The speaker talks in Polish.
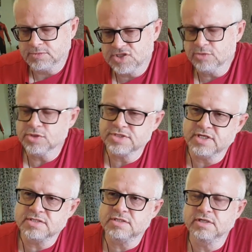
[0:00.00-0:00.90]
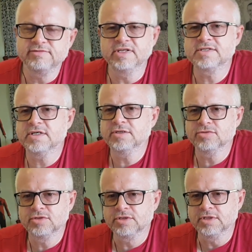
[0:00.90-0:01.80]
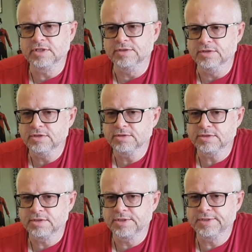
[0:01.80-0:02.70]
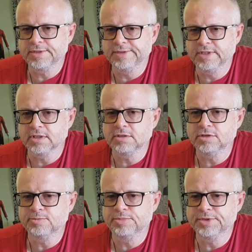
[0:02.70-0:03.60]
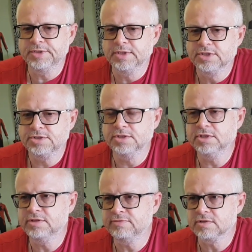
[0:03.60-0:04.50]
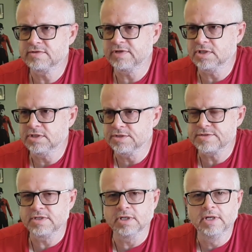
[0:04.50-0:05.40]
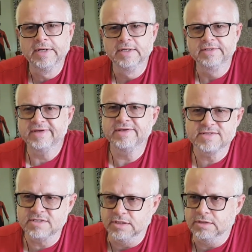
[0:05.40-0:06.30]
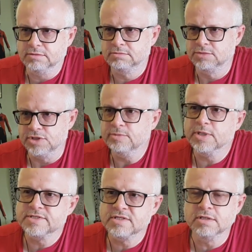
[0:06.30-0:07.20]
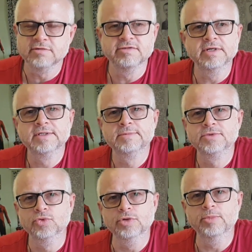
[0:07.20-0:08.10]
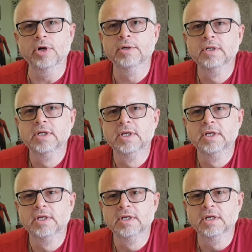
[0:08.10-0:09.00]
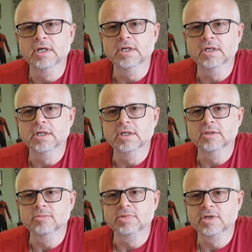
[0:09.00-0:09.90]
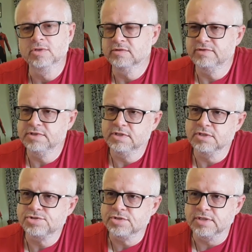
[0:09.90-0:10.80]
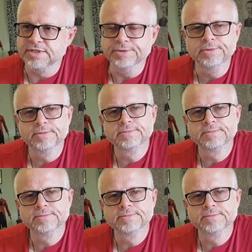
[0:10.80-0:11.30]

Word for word: cały czas nawracają do tego, e, jakoby silniki Volkswagenowskie, TSI, czyli benzynowe, turbo, e, brały dowolne ilości oleju,